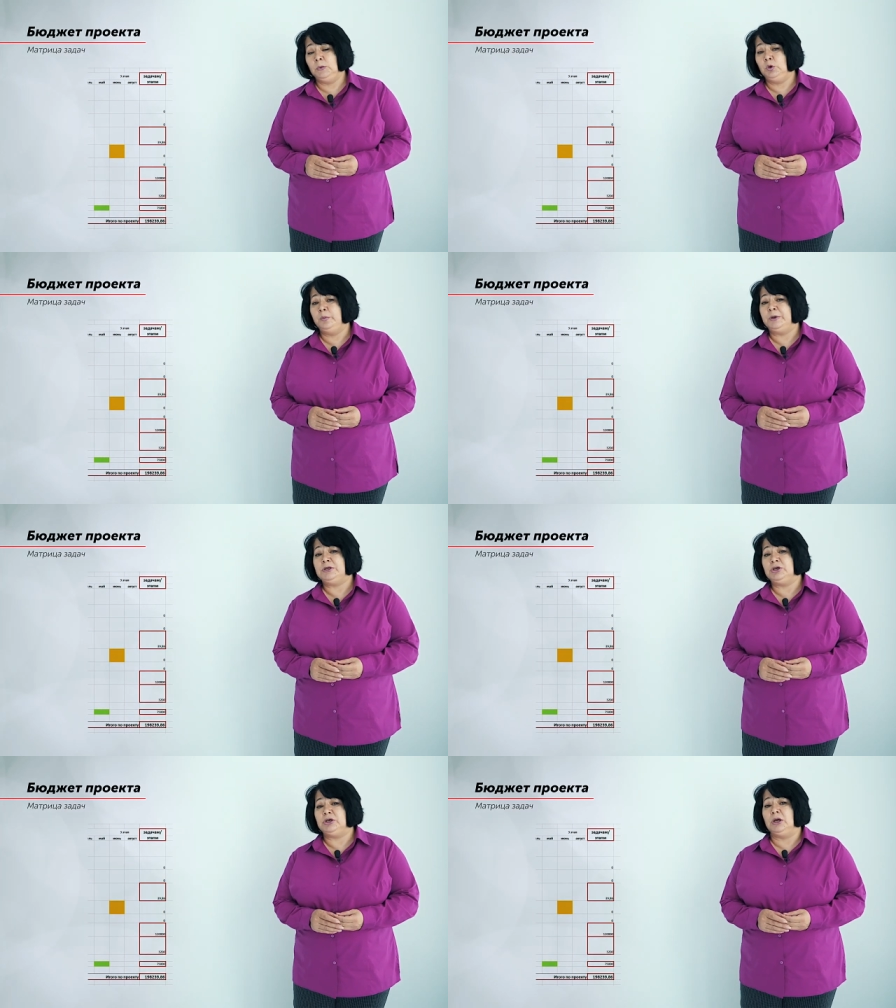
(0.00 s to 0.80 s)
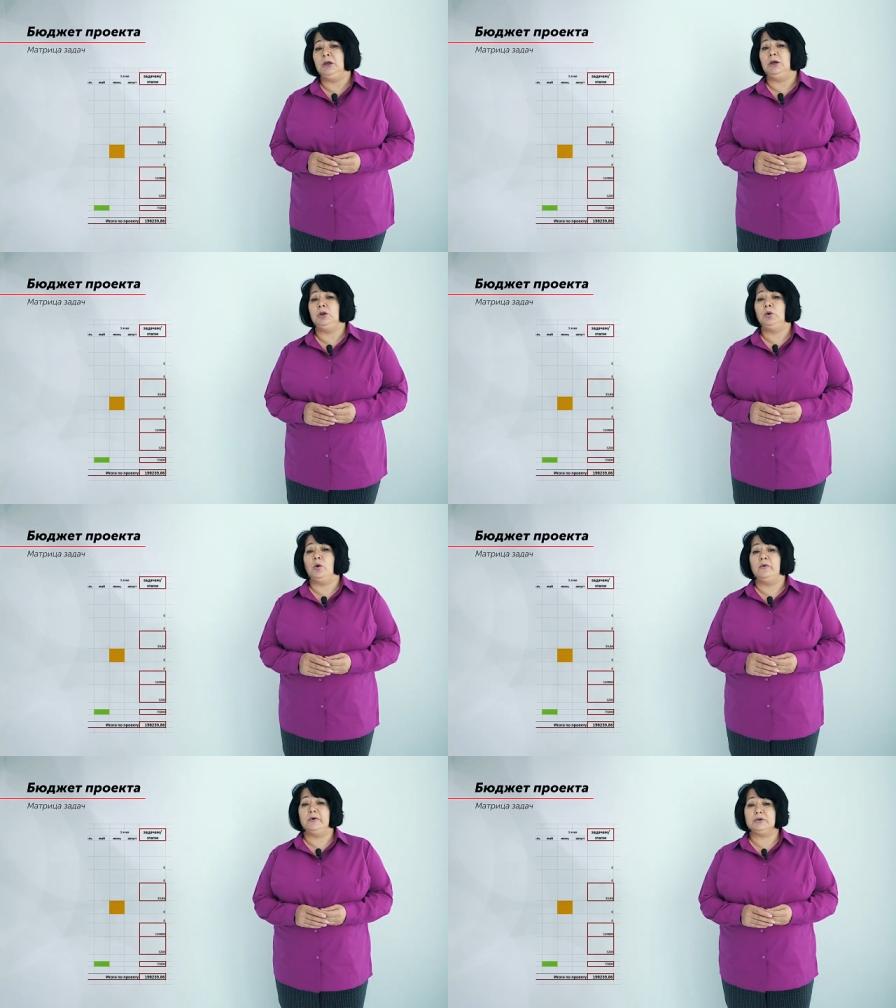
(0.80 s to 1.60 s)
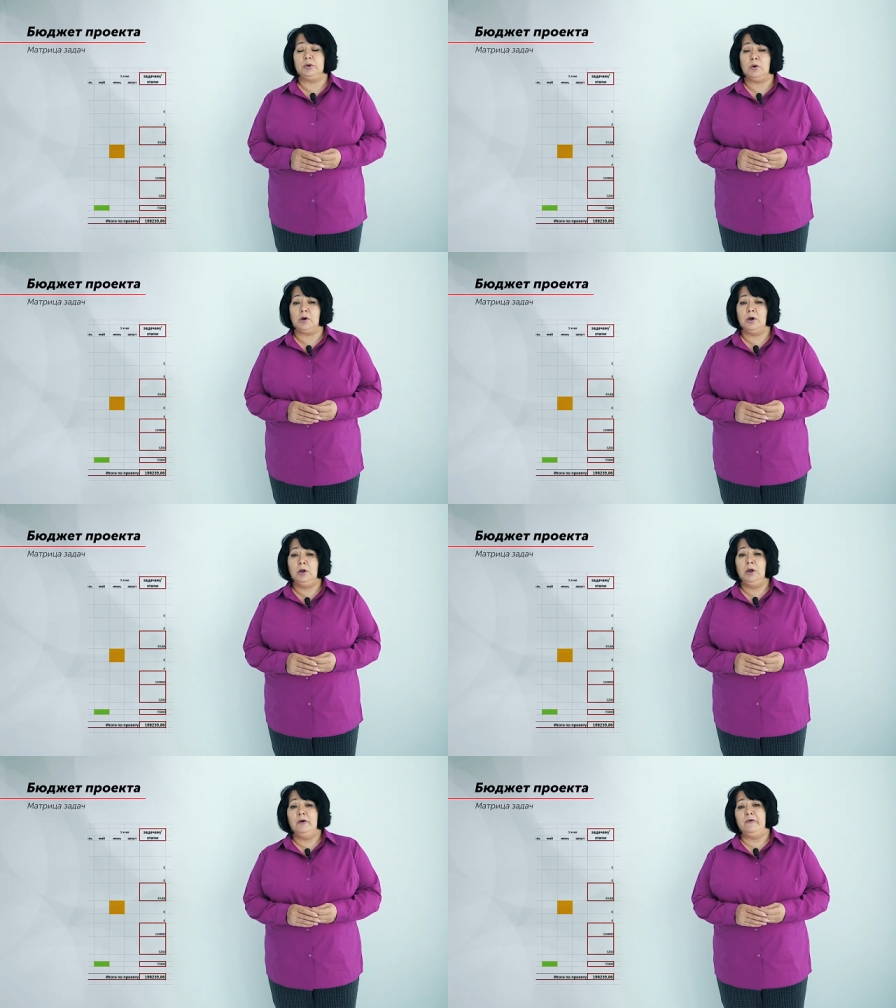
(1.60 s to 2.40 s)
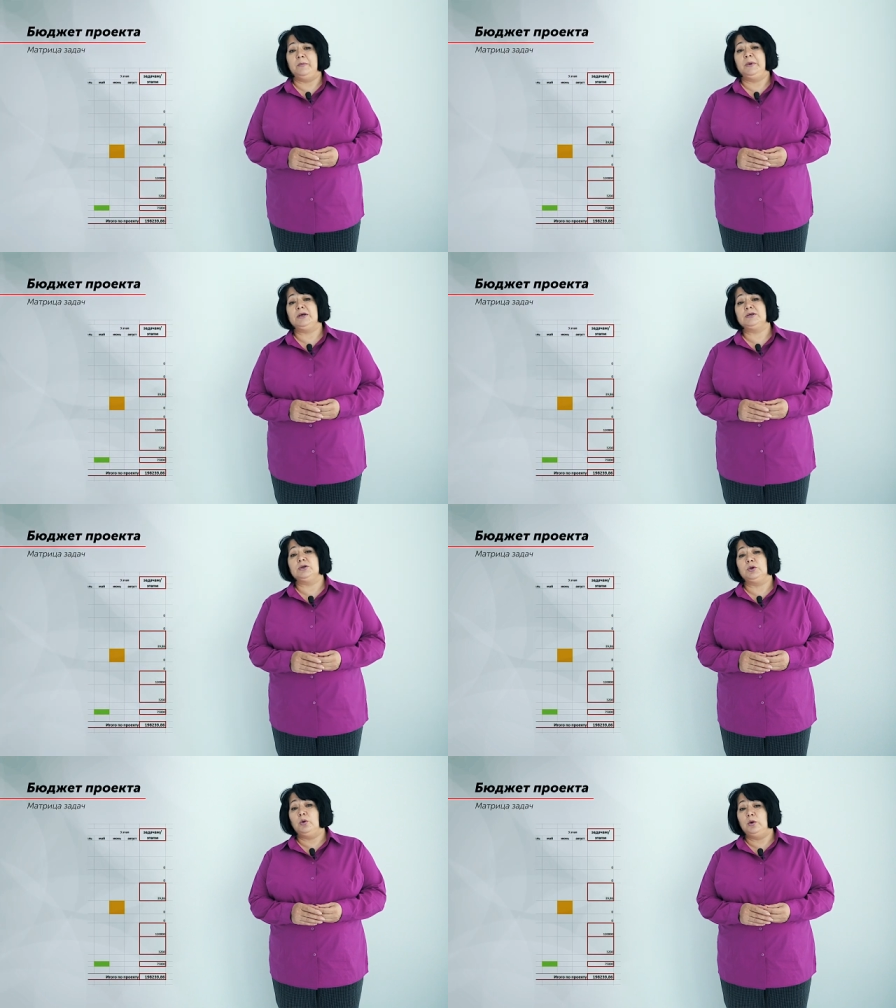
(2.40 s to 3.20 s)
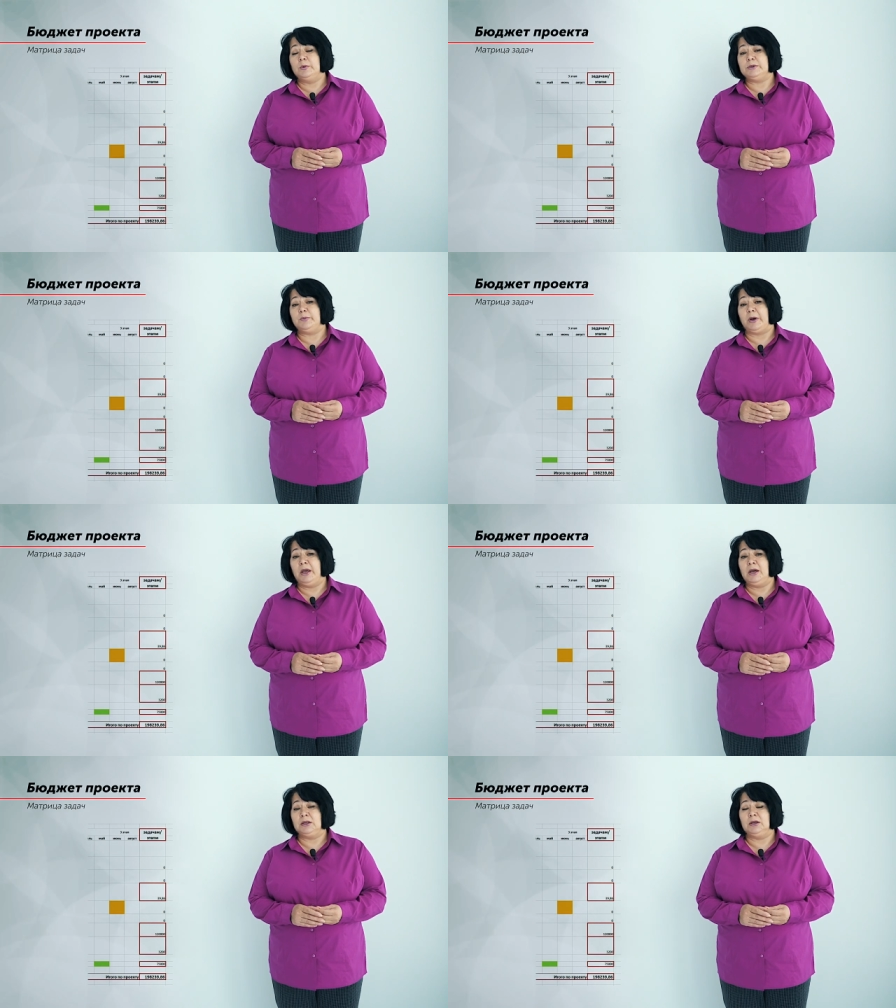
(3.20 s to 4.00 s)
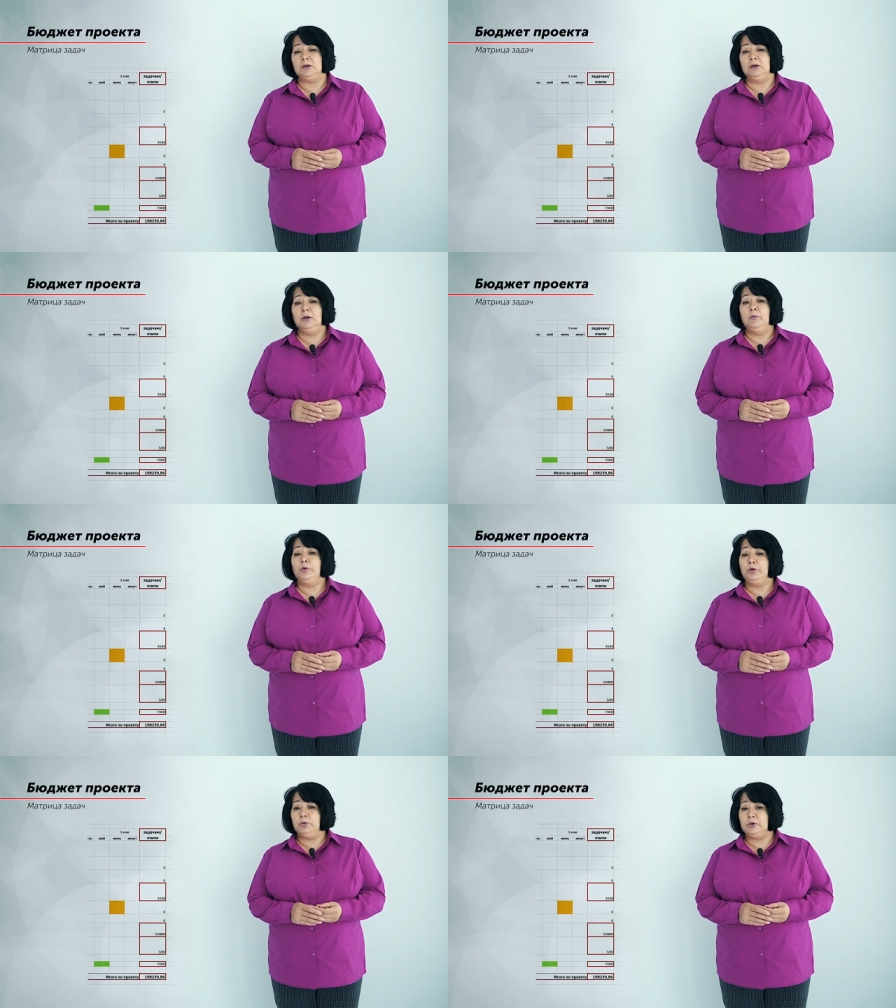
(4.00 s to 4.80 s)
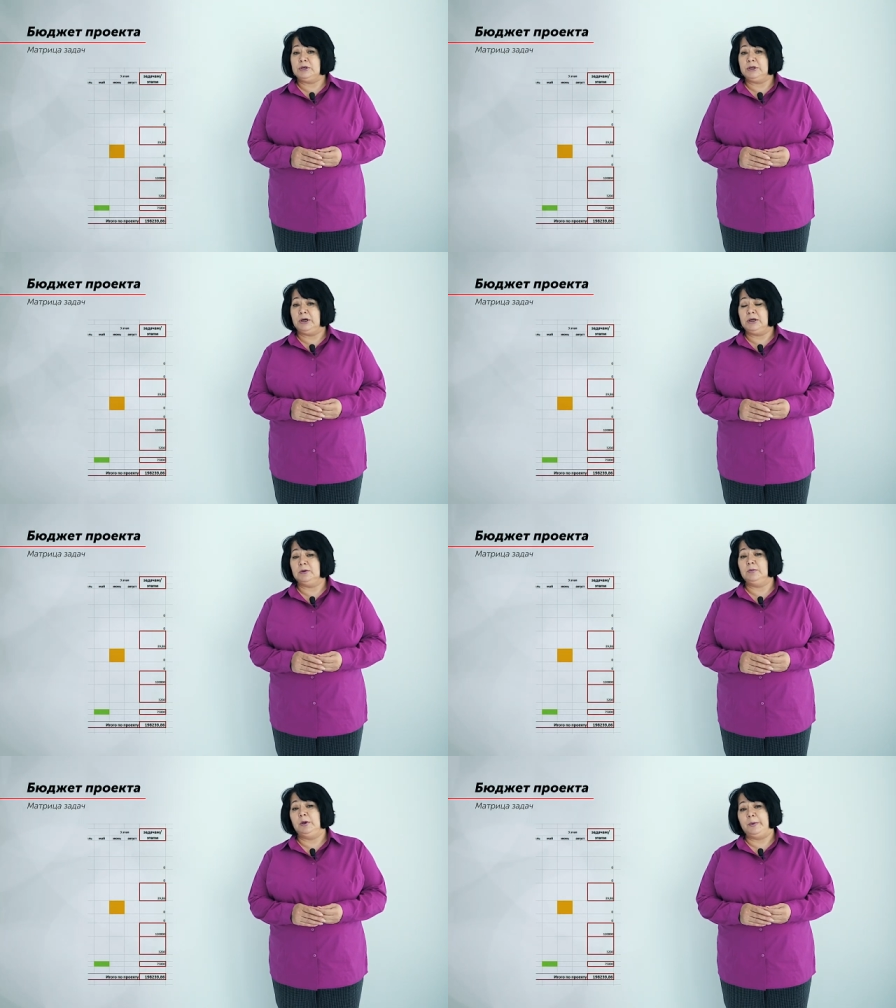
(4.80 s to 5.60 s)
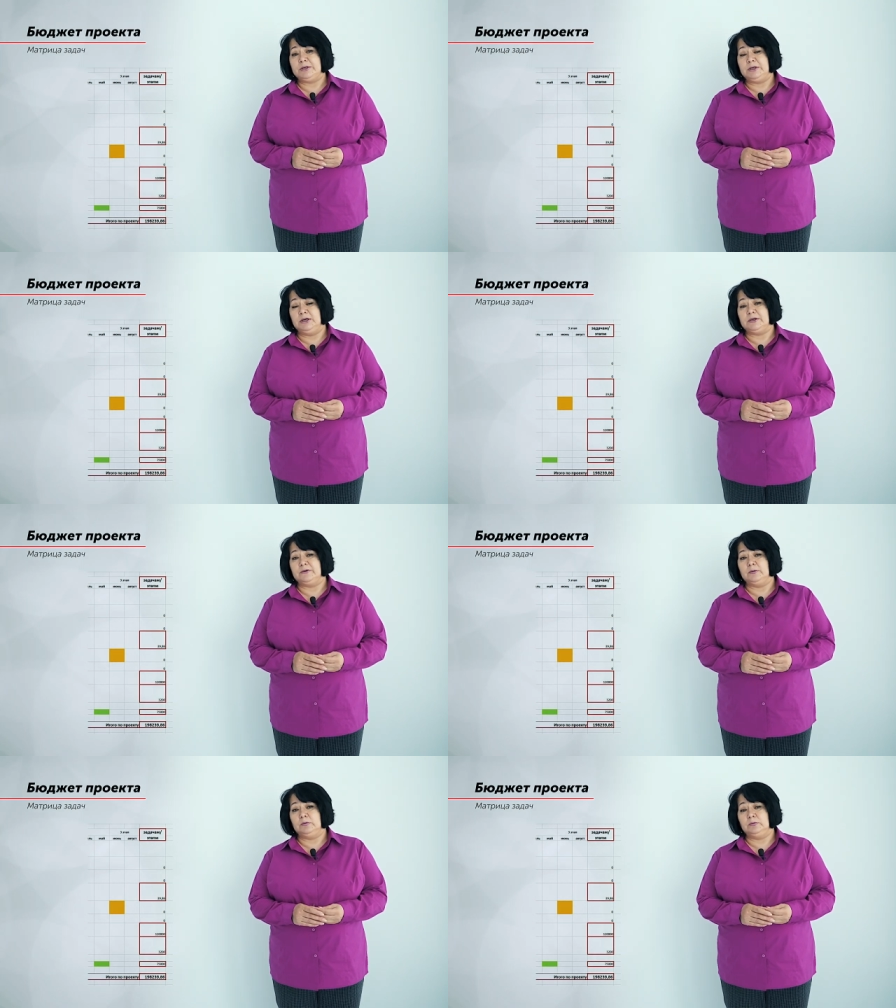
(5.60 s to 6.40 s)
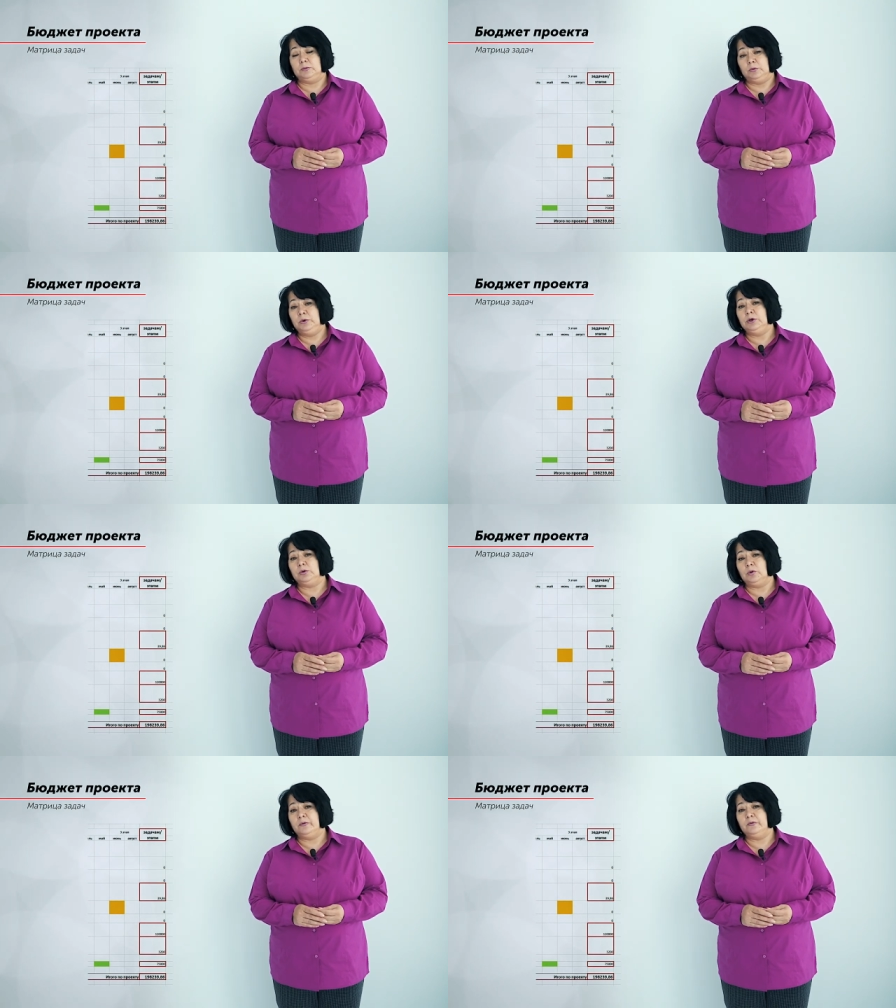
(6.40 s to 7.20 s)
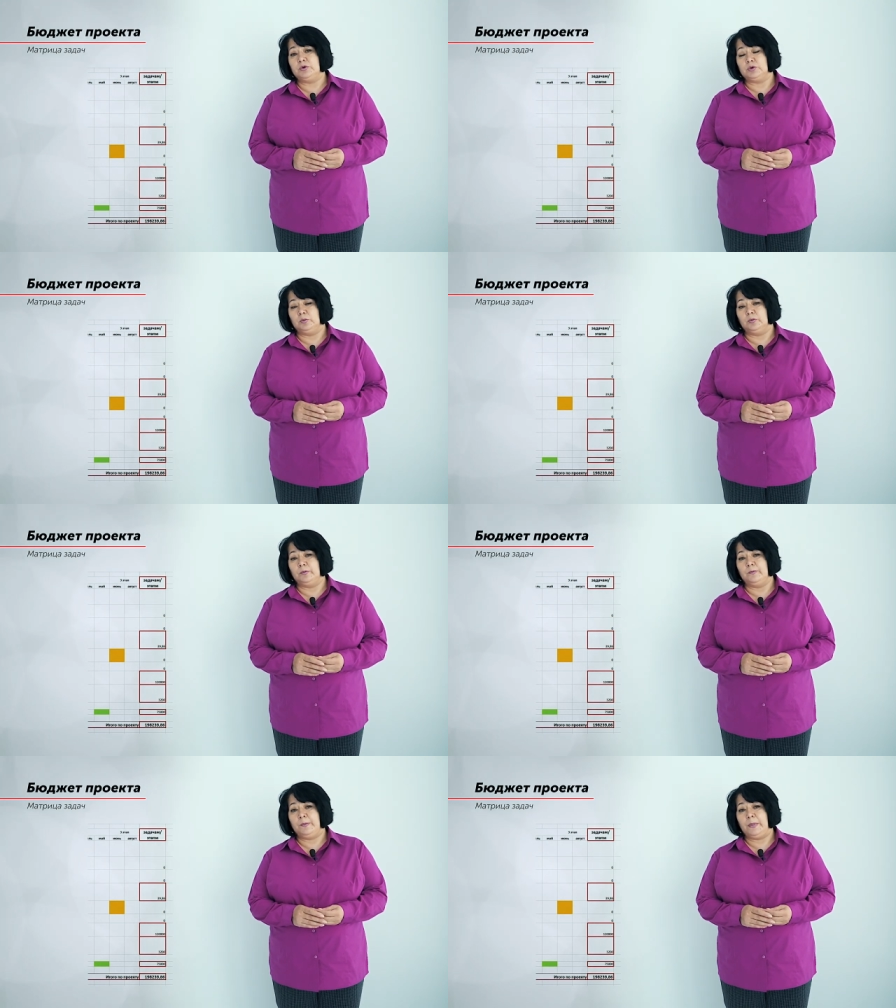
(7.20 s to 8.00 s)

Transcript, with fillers: Но и пересечение итоговых строк вам даст стоимость проекта по трудозатратам и по средствам, ну и итоговую сумму.